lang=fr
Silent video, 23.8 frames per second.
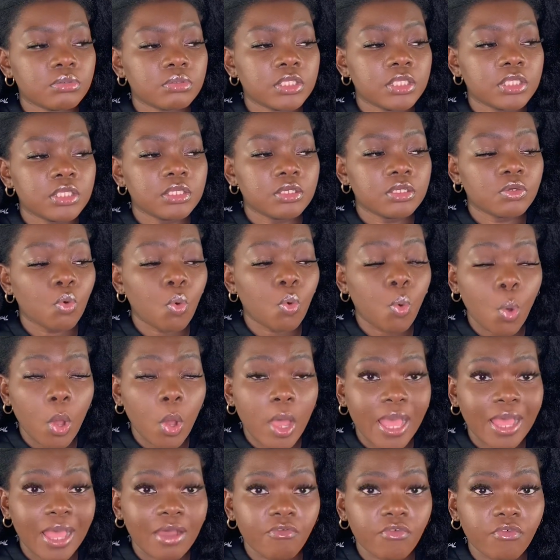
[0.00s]
qui croient
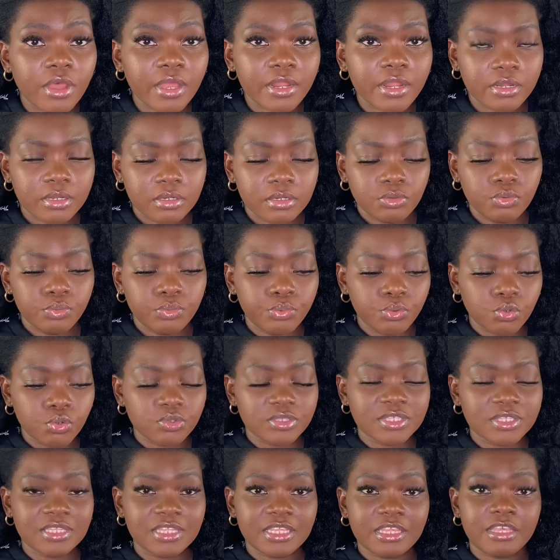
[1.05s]
avoir une
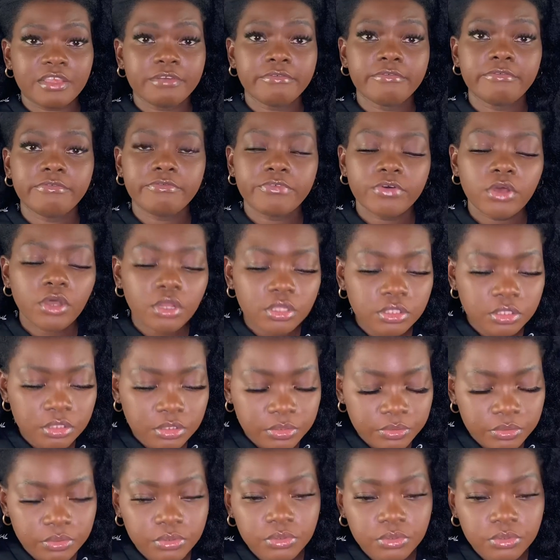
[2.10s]
porosité forte,